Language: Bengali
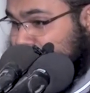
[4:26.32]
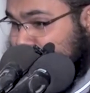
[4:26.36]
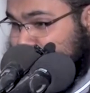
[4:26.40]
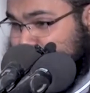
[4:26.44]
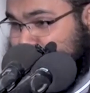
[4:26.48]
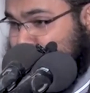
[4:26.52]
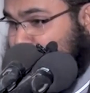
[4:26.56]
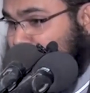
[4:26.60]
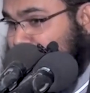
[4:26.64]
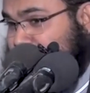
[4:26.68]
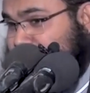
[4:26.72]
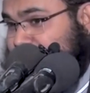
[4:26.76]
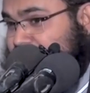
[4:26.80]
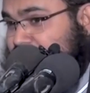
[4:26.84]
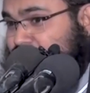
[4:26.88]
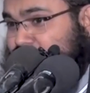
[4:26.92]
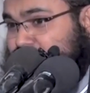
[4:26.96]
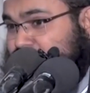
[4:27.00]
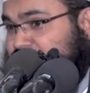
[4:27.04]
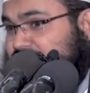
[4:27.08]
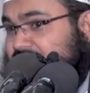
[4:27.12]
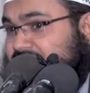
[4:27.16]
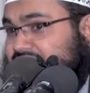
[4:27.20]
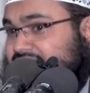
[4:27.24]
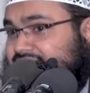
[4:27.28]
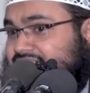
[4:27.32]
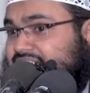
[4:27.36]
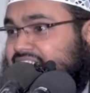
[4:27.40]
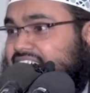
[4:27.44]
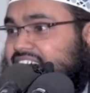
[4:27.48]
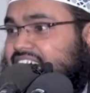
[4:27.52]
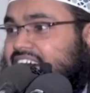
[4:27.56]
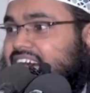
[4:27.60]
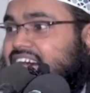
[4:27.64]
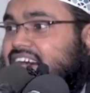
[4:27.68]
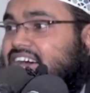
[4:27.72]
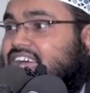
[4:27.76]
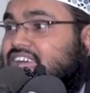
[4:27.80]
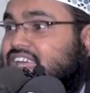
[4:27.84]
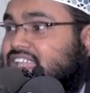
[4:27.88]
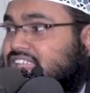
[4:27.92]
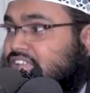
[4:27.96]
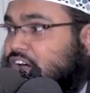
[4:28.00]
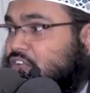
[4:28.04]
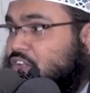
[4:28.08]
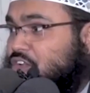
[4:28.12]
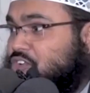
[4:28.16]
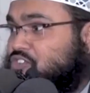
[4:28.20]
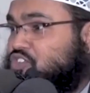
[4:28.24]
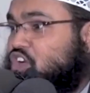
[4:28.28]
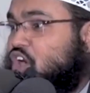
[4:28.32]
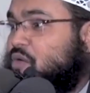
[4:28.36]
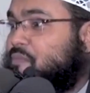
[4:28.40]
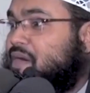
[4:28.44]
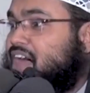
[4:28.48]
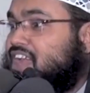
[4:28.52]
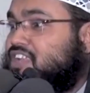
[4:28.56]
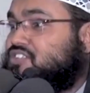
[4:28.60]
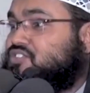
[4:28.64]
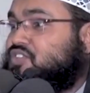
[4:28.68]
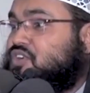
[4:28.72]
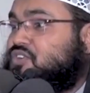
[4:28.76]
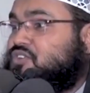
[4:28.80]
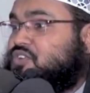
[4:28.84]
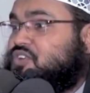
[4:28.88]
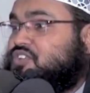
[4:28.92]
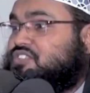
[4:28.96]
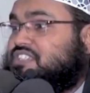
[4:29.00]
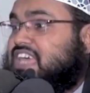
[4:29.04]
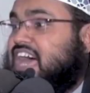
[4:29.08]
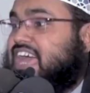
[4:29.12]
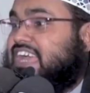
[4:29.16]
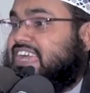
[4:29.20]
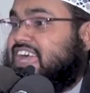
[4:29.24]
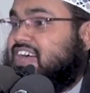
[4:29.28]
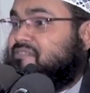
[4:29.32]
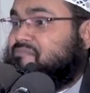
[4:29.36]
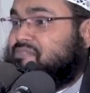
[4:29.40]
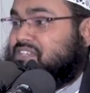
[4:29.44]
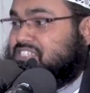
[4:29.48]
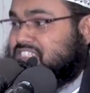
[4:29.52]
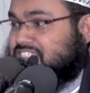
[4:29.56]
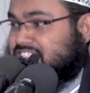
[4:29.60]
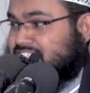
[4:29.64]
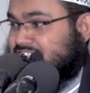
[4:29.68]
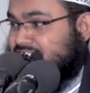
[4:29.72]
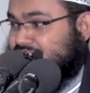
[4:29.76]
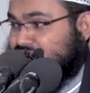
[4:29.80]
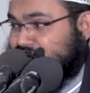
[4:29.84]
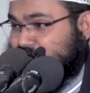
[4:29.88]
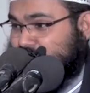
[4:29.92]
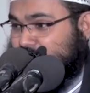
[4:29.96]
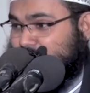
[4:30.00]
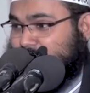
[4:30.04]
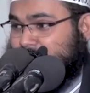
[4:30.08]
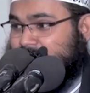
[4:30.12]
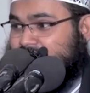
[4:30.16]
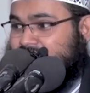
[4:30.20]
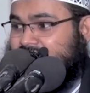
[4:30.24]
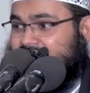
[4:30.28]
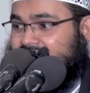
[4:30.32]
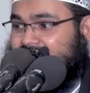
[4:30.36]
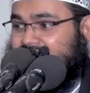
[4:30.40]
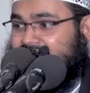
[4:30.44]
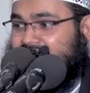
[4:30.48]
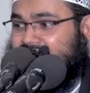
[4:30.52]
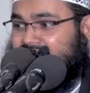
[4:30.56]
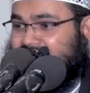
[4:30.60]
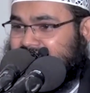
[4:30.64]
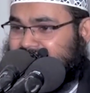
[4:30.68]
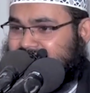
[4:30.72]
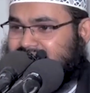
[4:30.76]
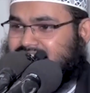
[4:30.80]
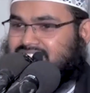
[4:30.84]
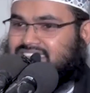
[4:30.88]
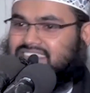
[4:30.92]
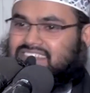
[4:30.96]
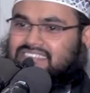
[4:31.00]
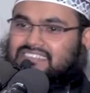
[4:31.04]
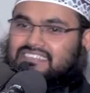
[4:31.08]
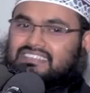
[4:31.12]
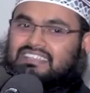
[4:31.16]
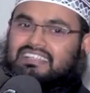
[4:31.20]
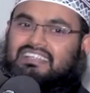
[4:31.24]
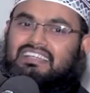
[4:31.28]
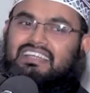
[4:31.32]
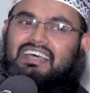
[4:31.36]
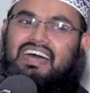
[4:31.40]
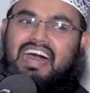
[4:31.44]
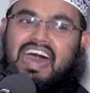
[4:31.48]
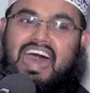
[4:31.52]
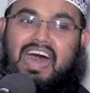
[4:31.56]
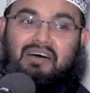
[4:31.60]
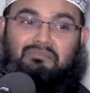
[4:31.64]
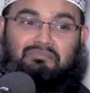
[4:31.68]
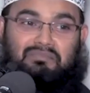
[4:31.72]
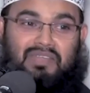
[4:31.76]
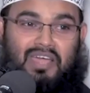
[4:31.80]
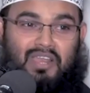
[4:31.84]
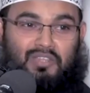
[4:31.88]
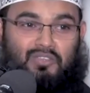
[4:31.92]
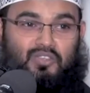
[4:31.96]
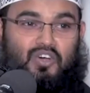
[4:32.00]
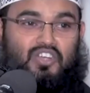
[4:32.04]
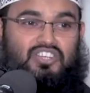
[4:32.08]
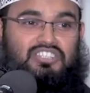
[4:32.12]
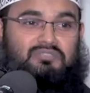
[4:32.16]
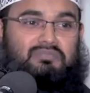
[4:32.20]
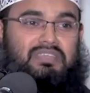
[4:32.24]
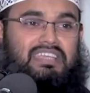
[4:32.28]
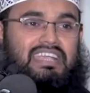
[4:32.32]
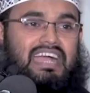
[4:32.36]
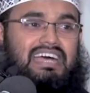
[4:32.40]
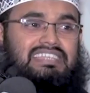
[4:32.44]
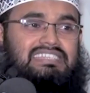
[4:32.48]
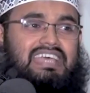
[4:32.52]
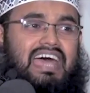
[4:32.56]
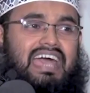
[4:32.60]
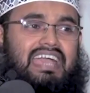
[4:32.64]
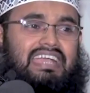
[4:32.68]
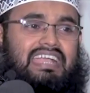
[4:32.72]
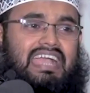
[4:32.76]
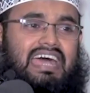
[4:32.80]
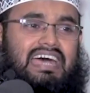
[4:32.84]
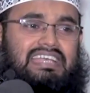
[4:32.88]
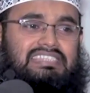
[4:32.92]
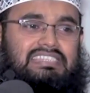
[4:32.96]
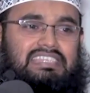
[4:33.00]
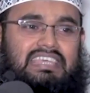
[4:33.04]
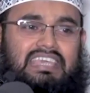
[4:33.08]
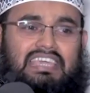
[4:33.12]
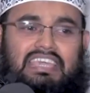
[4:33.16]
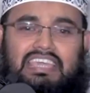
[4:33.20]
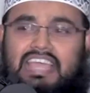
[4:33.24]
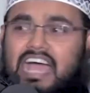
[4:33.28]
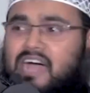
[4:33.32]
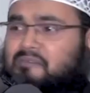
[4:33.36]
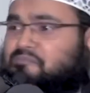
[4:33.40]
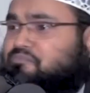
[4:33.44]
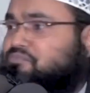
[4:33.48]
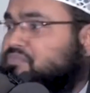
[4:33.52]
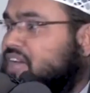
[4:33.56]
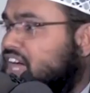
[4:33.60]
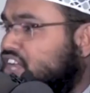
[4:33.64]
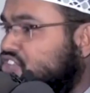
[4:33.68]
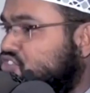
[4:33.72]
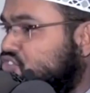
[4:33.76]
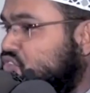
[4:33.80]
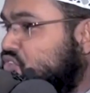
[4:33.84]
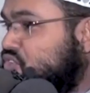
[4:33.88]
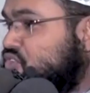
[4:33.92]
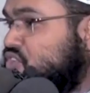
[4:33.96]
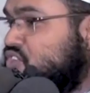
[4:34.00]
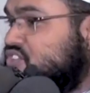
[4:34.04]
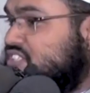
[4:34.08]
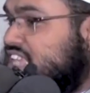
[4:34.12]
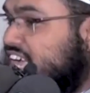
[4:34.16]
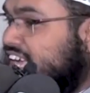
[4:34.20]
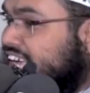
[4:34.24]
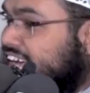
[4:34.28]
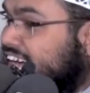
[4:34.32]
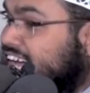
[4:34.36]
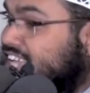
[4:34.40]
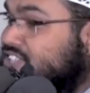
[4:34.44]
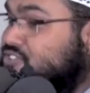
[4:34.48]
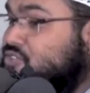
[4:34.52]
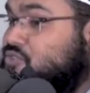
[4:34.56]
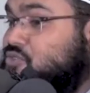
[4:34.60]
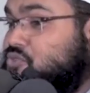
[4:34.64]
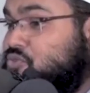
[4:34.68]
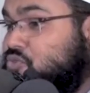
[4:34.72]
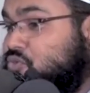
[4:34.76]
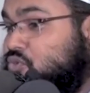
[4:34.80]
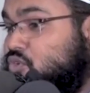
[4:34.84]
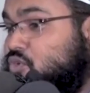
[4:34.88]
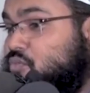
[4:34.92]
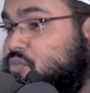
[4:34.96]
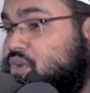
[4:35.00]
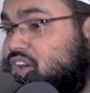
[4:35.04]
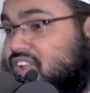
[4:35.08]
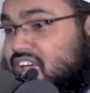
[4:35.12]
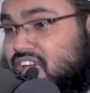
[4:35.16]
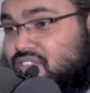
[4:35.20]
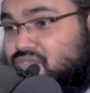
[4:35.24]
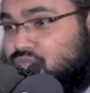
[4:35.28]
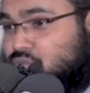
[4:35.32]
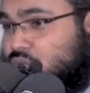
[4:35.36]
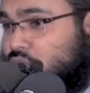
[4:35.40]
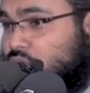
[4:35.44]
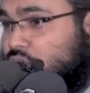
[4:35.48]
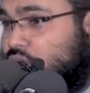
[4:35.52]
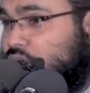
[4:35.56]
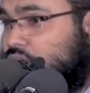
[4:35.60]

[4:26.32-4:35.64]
কিচ্ছু বিছানো যায় না তাহলে সবার জন্য জায়গা বেশি না সমান আপনার দশ বিঘা জায়গা আছে আপনার জন্য জায়গা যতটুকু বরাদ্দ